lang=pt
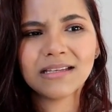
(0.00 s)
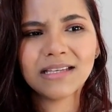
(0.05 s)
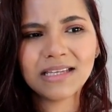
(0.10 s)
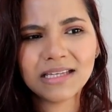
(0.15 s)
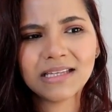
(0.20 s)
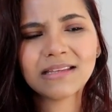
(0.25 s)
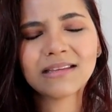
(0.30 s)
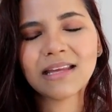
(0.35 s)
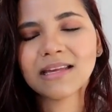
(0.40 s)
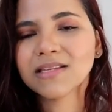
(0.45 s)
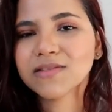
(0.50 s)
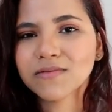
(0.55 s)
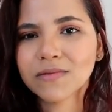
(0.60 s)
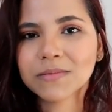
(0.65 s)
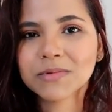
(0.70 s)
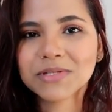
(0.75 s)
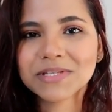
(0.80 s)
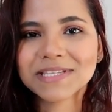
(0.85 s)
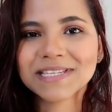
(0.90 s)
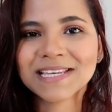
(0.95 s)
itens,
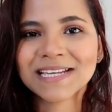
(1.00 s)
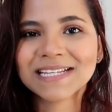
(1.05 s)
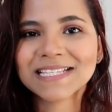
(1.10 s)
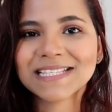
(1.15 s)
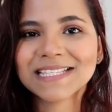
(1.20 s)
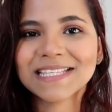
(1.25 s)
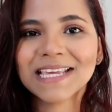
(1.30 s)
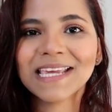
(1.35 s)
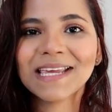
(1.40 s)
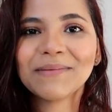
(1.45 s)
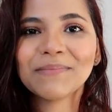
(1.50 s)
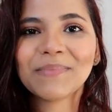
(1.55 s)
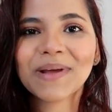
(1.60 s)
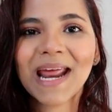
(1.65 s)
vamos dizer assim,